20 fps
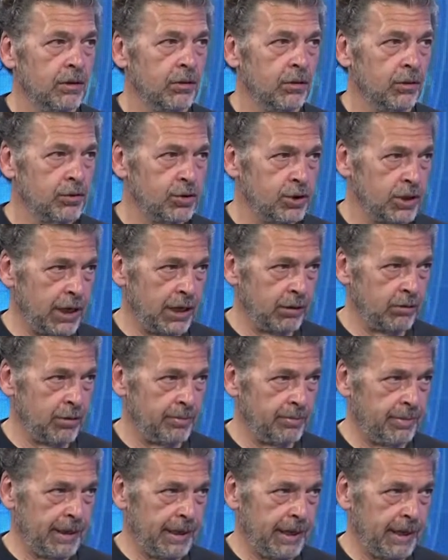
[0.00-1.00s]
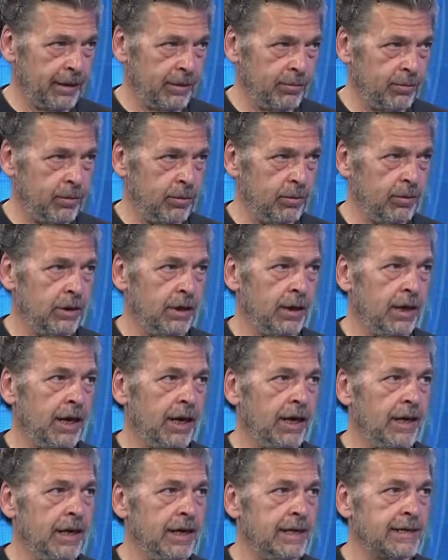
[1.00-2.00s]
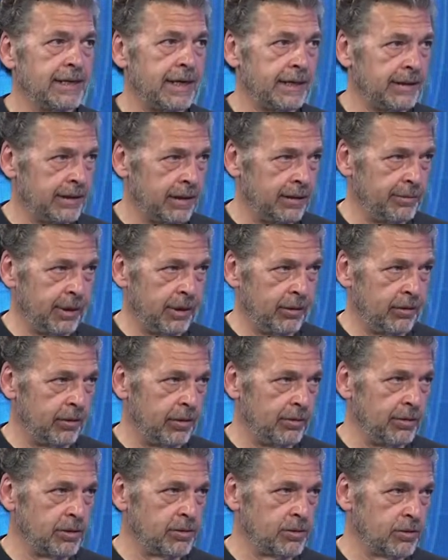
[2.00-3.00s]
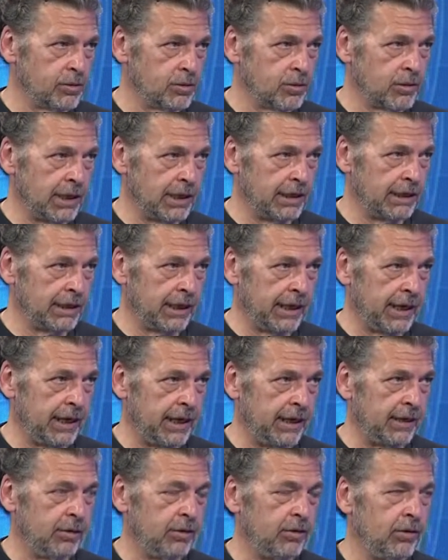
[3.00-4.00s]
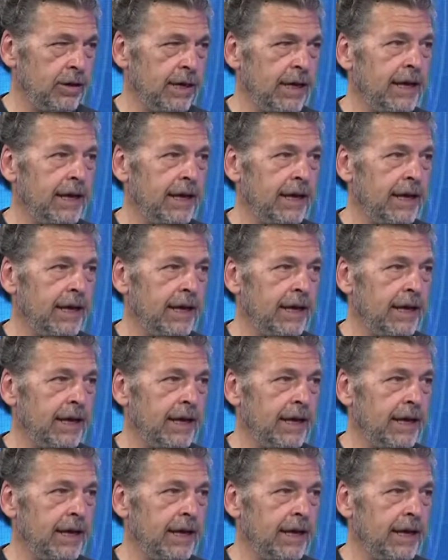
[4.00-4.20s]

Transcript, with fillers: ho girato a Palermo, alle 7 mi hanno rimesso su un altro aereo